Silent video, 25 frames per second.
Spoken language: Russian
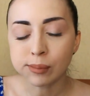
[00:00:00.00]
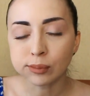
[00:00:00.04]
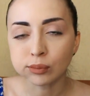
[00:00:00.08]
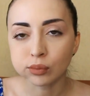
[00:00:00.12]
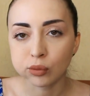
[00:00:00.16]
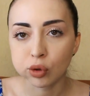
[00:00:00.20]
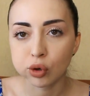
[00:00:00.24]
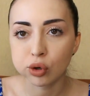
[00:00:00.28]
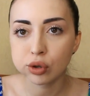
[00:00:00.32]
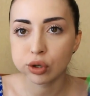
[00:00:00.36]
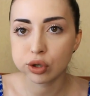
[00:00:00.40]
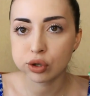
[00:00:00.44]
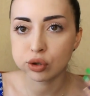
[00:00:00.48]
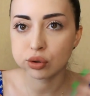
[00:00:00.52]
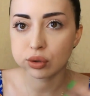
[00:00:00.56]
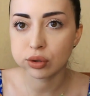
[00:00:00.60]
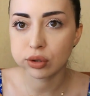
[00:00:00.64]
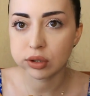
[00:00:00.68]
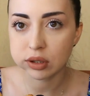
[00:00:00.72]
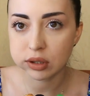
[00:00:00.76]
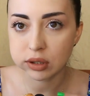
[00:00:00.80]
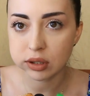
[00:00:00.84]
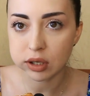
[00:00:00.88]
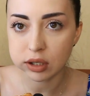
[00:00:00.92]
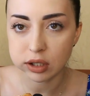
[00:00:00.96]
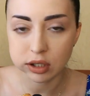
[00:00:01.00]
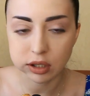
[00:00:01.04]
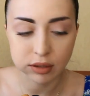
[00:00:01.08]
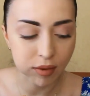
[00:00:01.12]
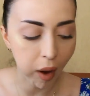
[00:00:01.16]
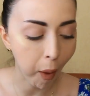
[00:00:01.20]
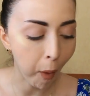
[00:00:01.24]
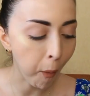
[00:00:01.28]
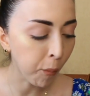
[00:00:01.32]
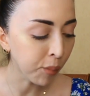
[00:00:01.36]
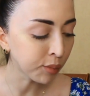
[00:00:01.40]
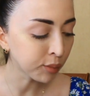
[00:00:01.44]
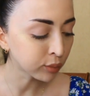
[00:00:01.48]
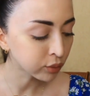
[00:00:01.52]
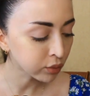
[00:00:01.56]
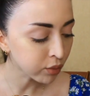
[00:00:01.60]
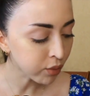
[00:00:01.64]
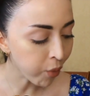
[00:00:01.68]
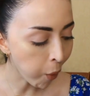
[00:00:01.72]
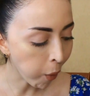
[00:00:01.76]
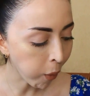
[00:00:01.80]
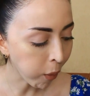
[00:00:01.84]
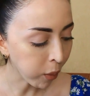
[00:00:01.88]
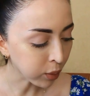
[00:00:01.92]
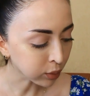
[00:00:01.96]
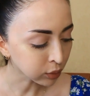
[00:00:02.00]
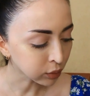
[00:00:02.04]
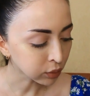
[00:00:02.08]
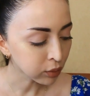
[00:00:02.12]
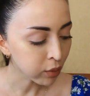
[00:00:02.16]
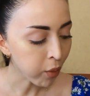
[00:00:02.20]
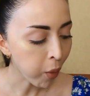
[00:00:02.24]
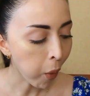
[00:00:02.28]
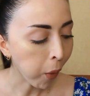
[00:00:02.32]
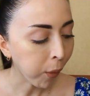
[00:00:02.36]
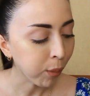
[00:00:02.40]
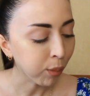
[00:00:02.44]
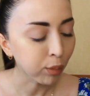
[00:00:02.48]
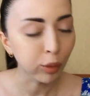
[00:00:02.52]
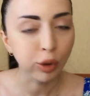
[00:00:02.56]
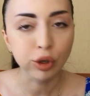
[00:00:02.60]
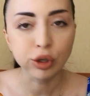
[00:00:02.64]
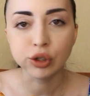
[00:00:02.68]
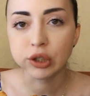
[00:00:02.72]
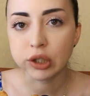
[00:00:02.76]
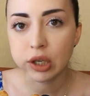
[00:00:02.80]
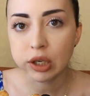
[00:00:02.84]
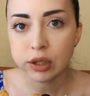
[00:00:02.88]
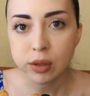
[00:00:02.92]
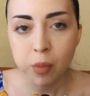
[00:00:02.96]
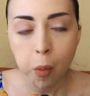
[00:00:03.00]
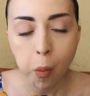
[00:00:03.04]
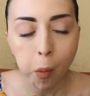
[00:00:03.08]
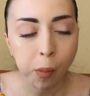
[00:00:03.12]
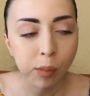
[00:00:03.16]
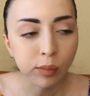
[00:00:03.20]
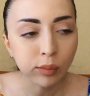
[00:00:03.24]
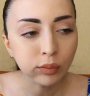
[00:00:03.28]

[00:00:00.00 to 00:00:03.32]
Но это идет из детства. Мой дед